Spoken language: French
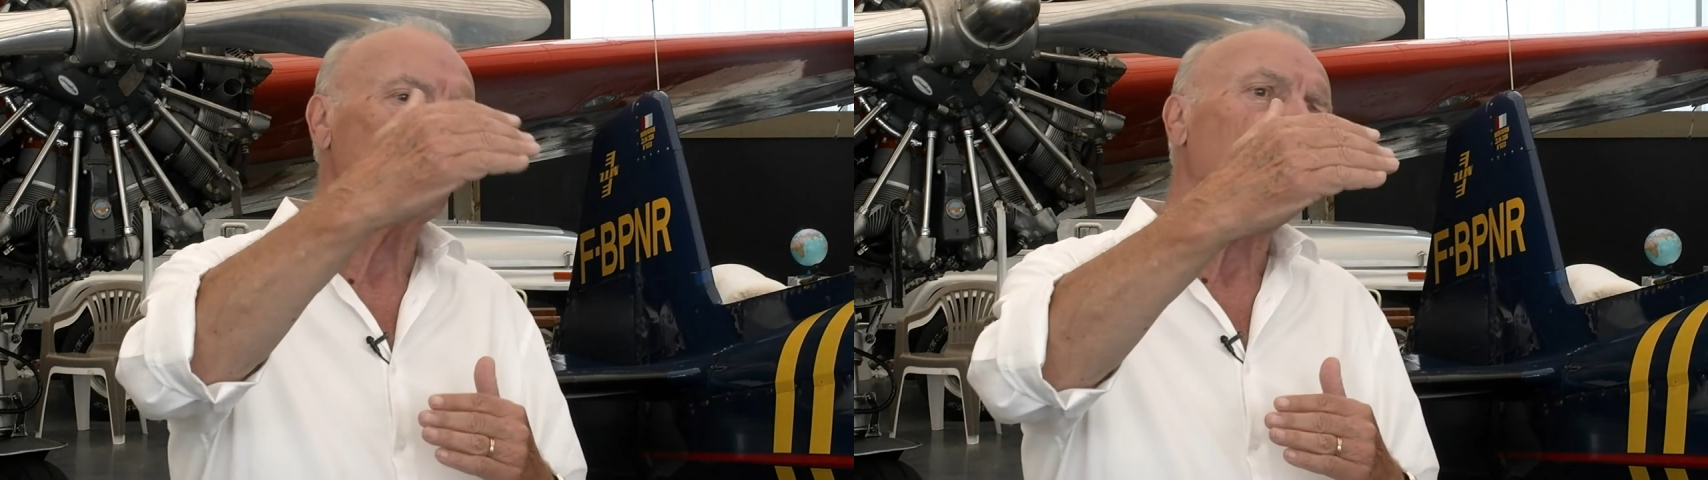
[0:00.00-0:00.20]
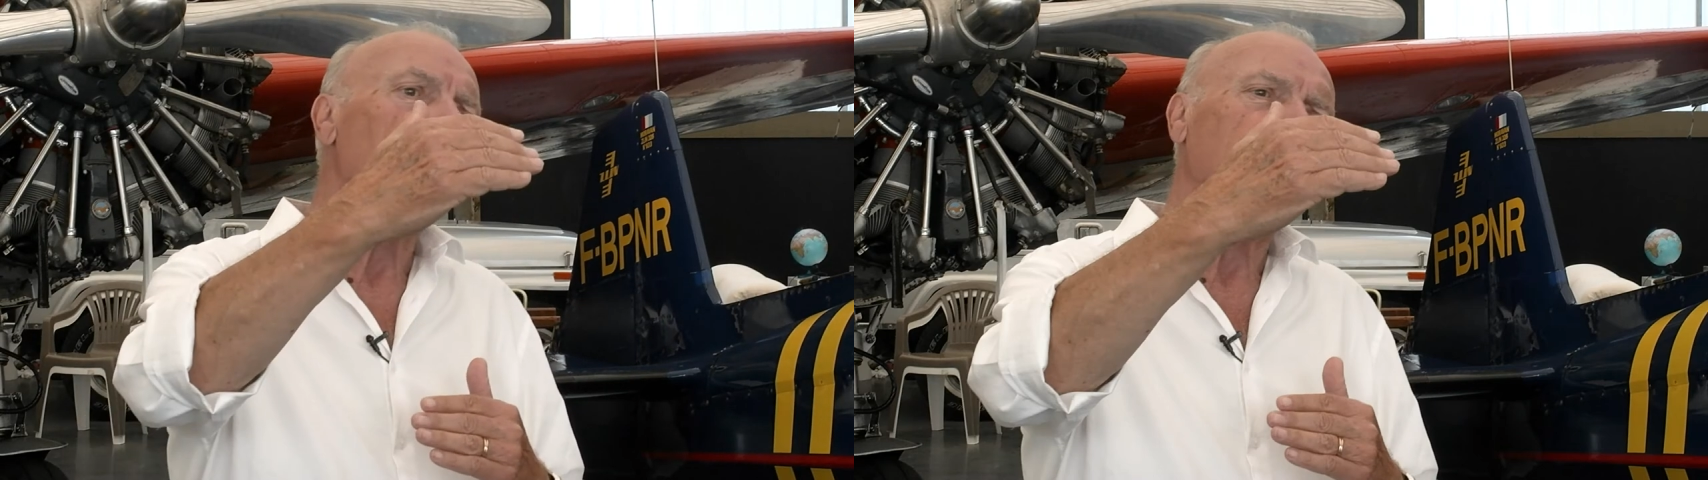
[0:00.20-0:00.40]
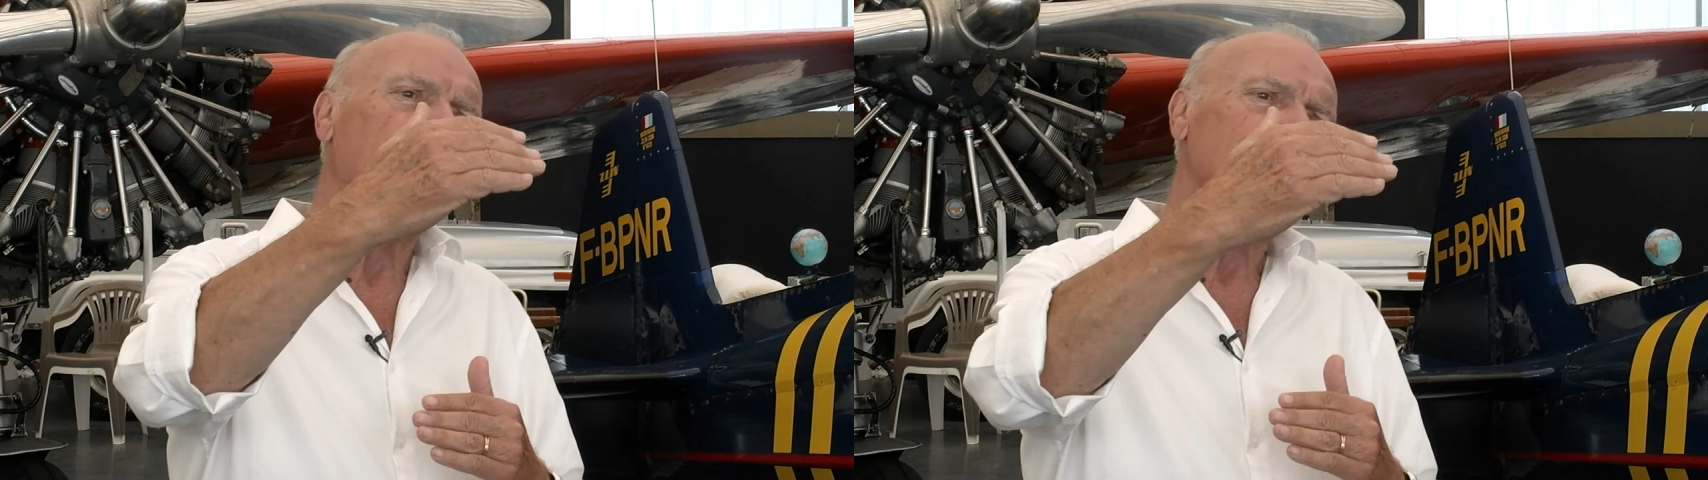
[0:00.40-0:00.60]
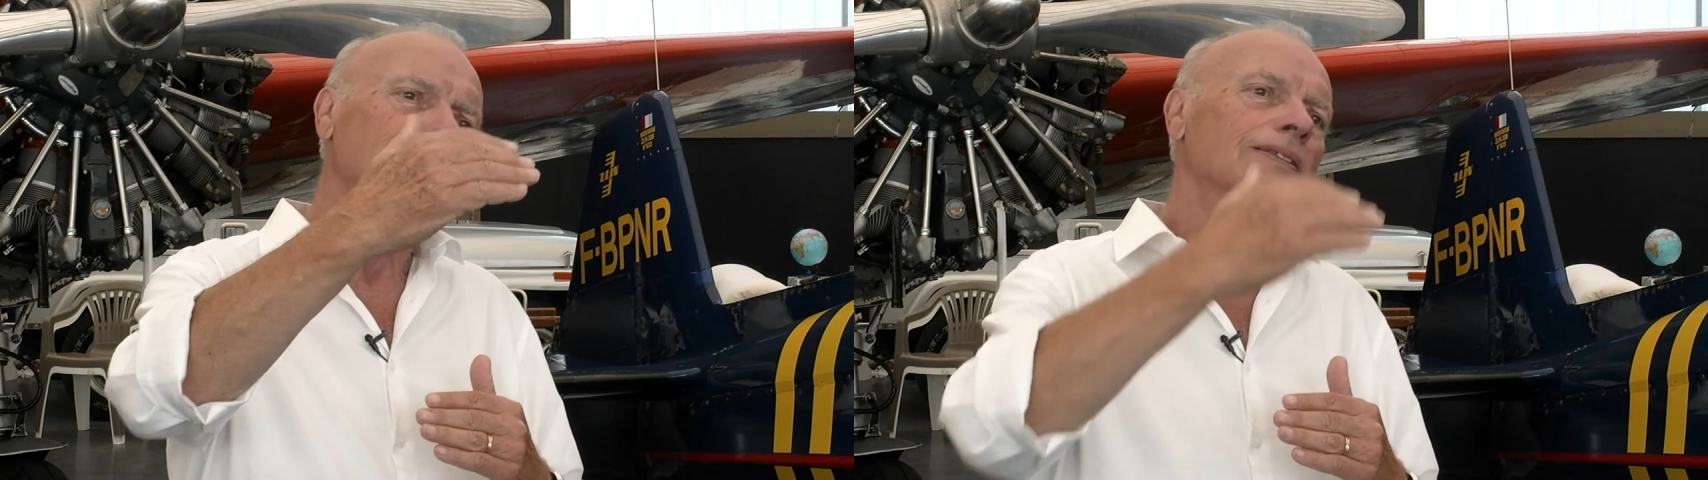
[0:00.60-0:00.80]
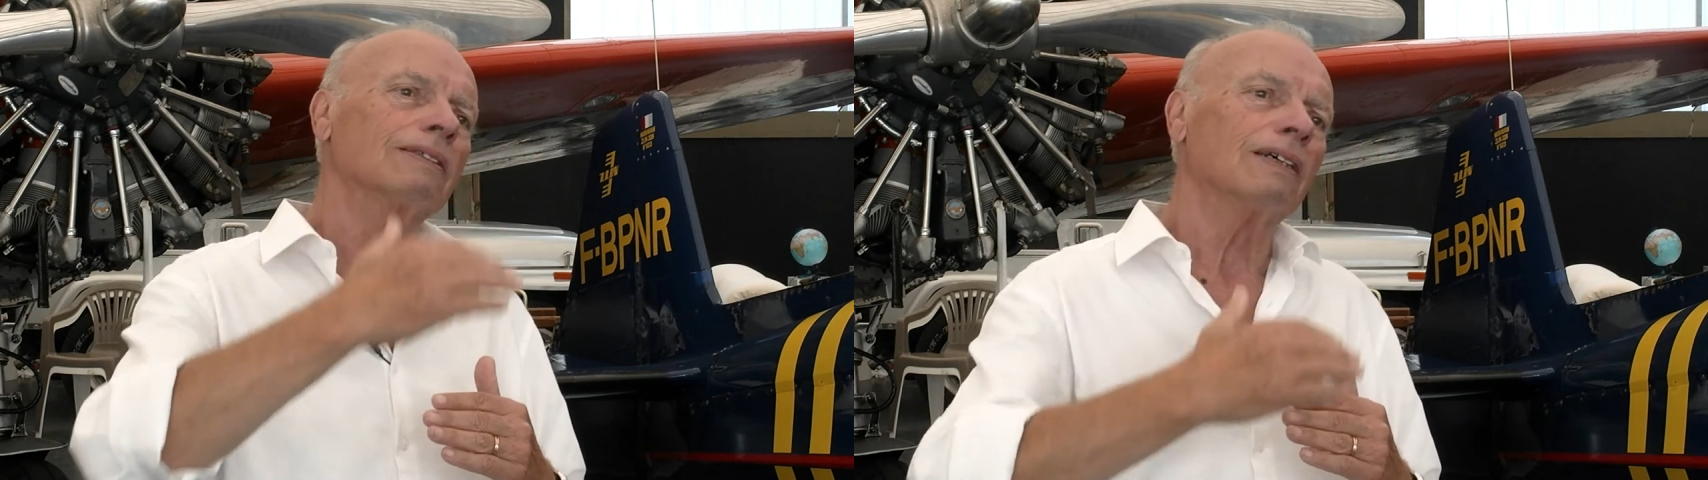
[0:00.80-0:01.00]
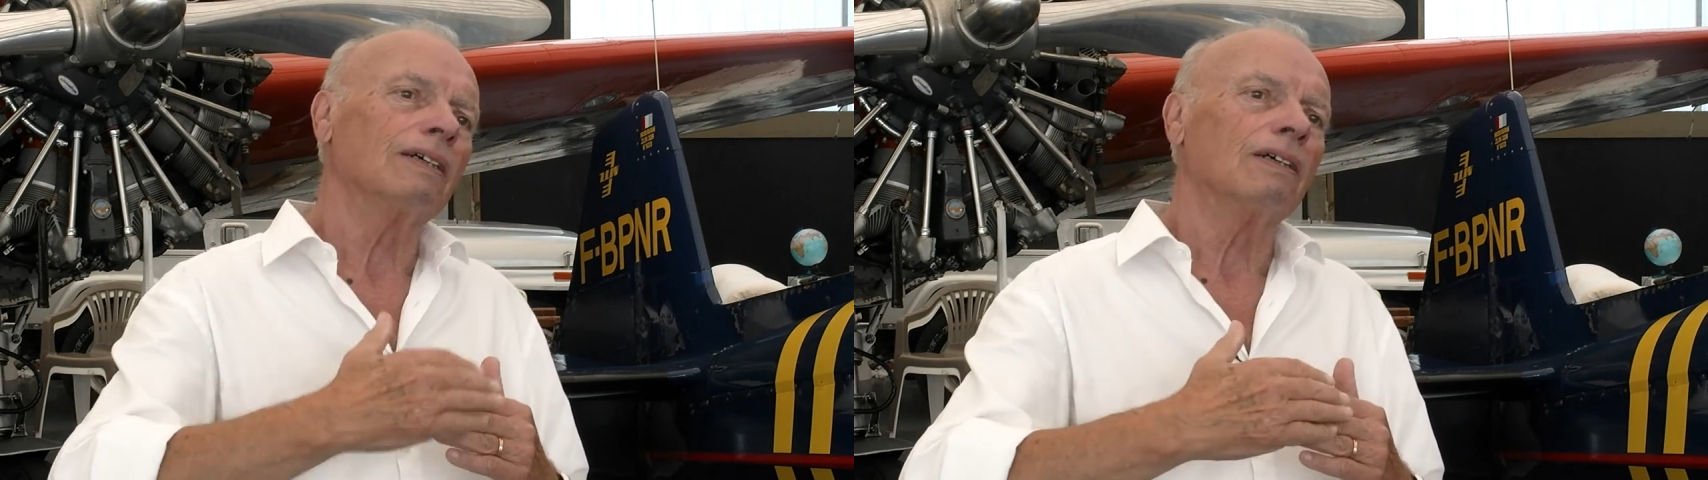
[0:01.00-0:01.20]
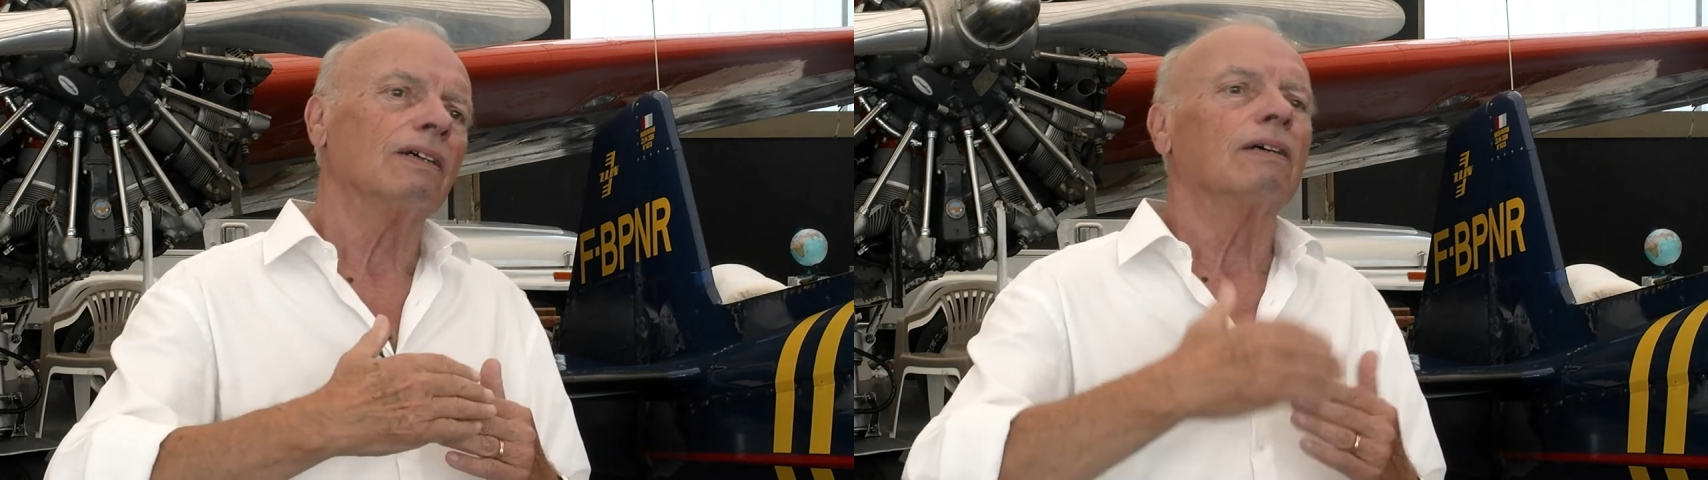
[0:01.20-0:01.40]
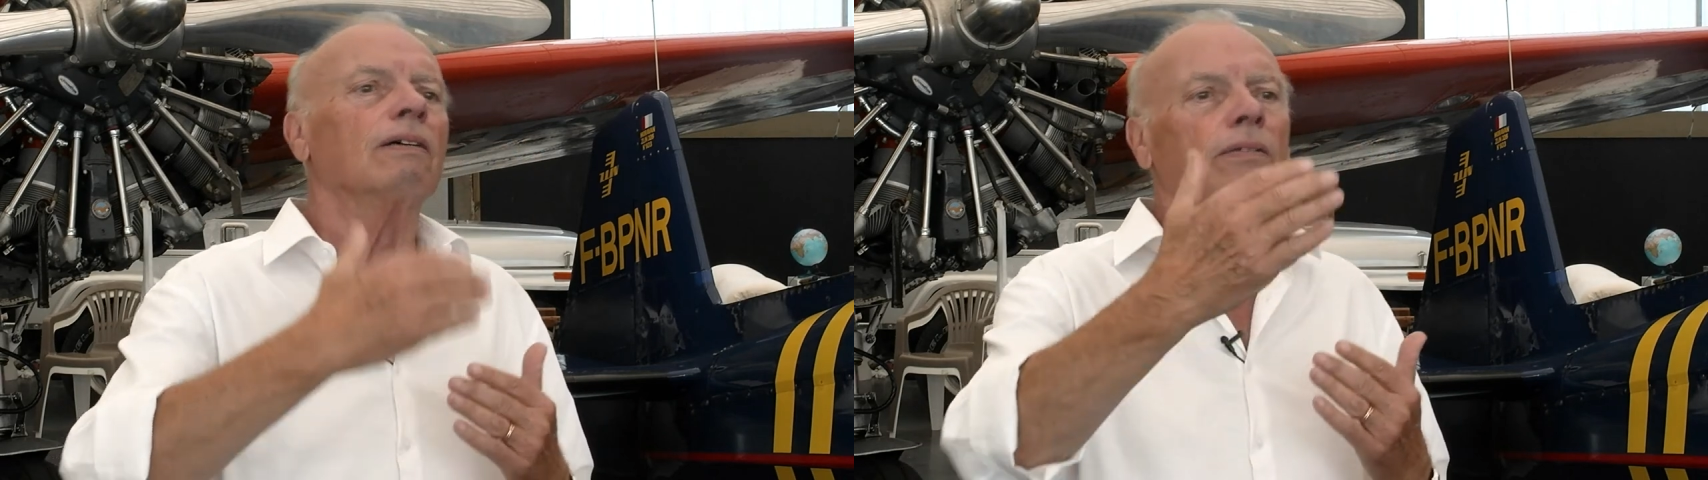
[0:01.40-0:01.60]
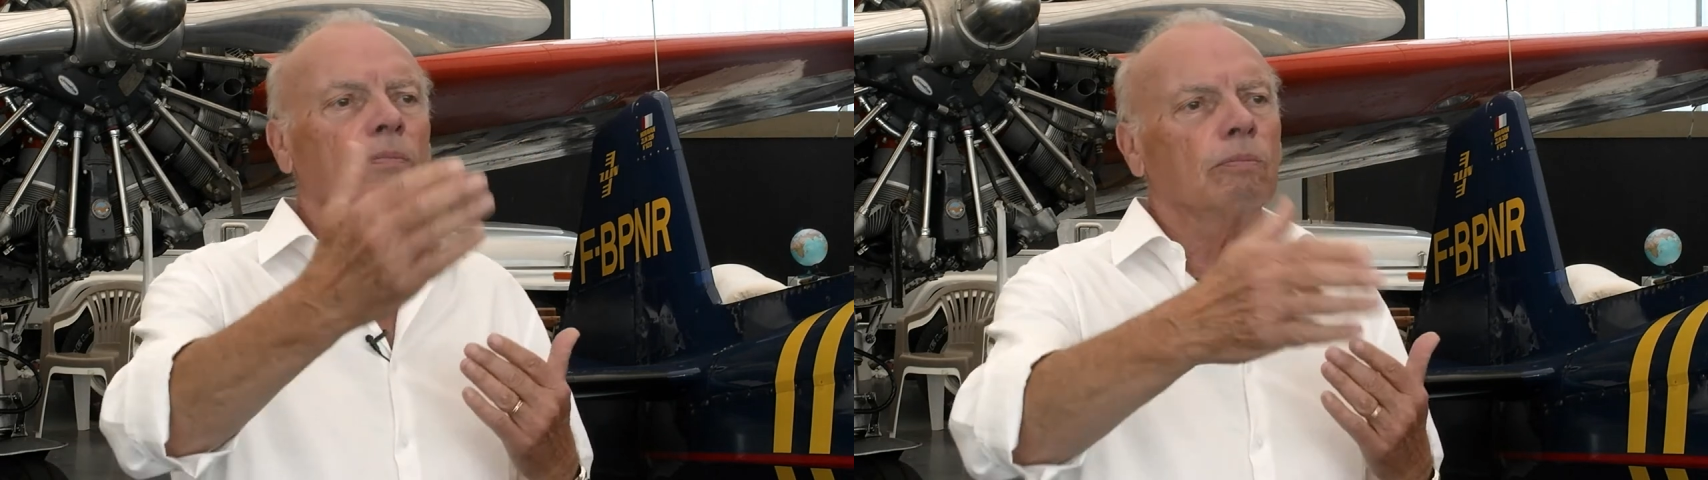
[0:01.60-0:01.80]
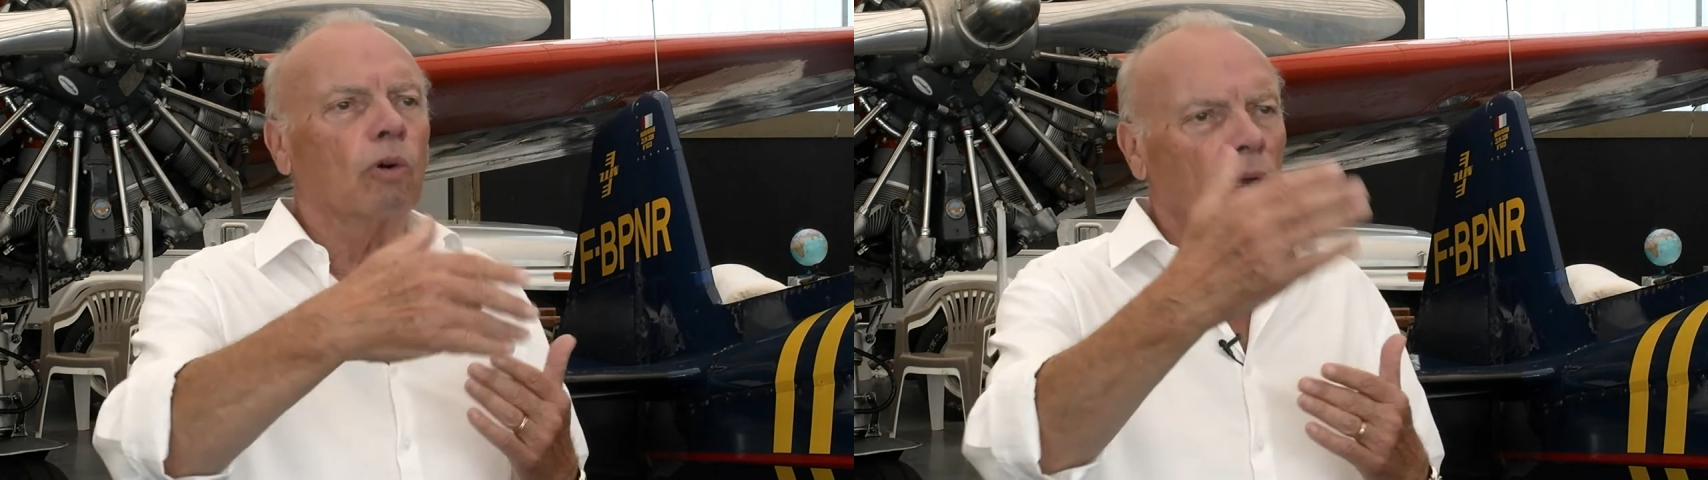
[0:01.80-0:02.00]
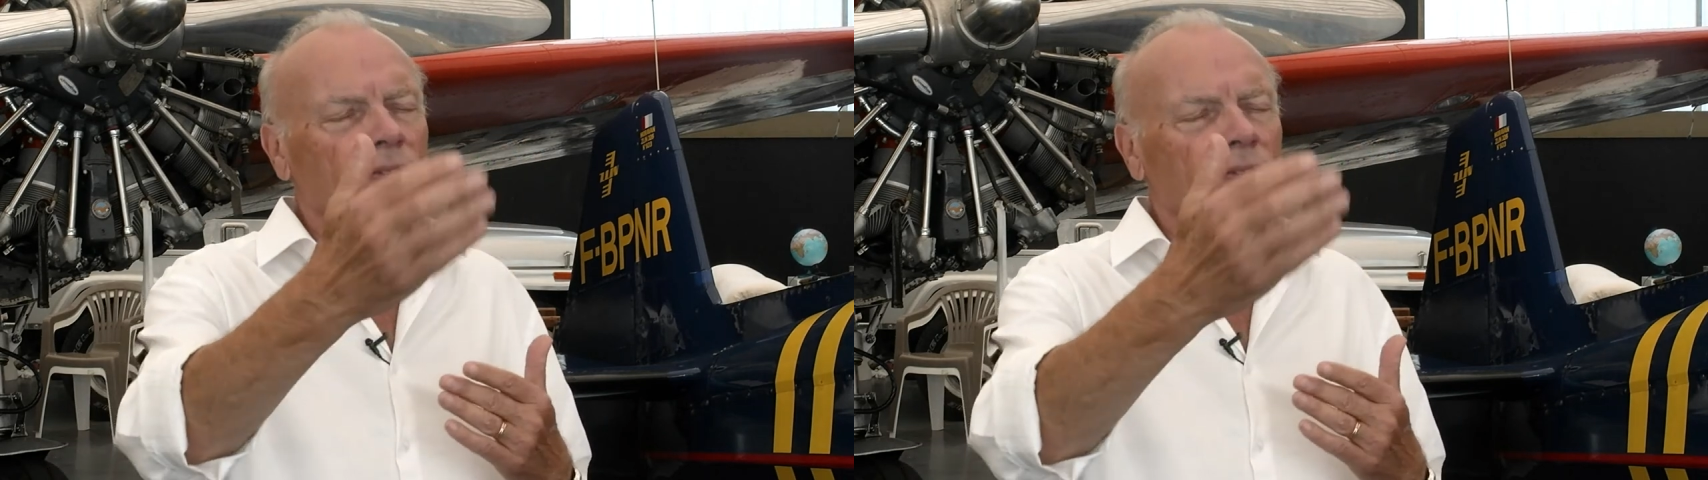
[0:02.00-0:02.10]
de prince, Bon,